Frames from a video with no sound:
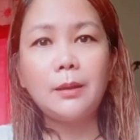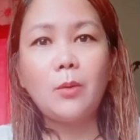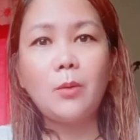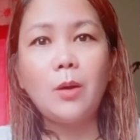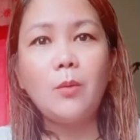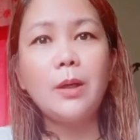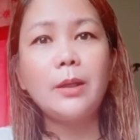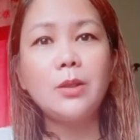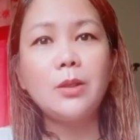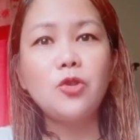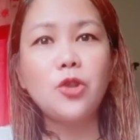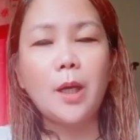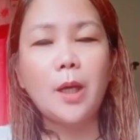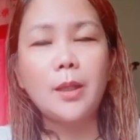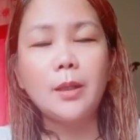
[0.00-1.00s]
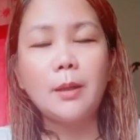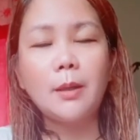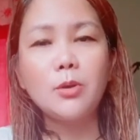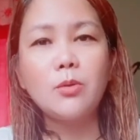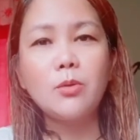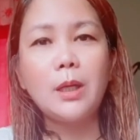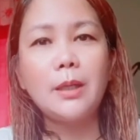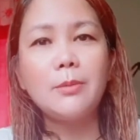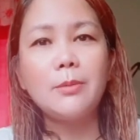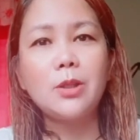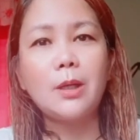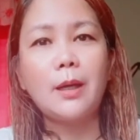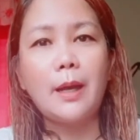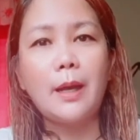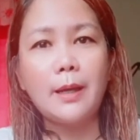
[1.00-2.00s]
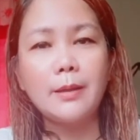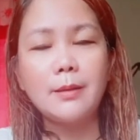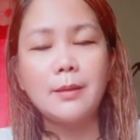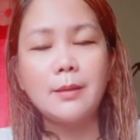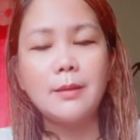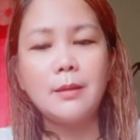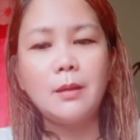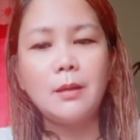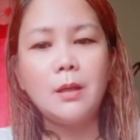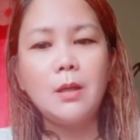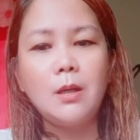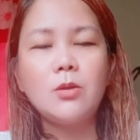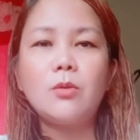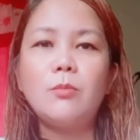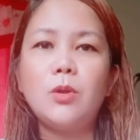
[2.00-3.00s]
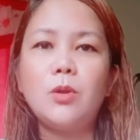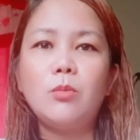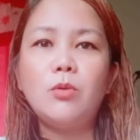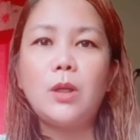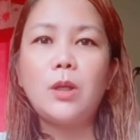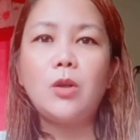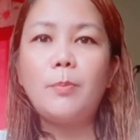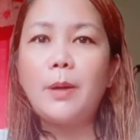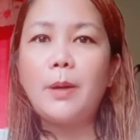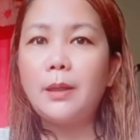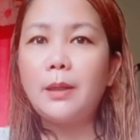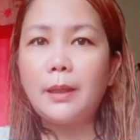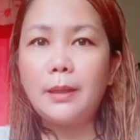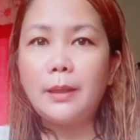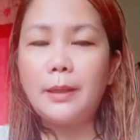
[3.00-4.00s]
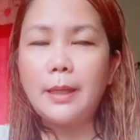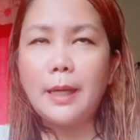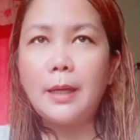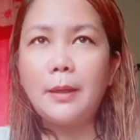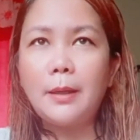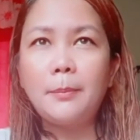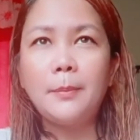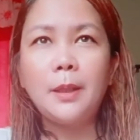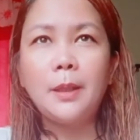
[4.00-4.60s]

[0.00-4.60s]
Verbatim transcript: tuwang-wang yan dyan, tapos wala naman siyang ads. So, binubura ko pag red na.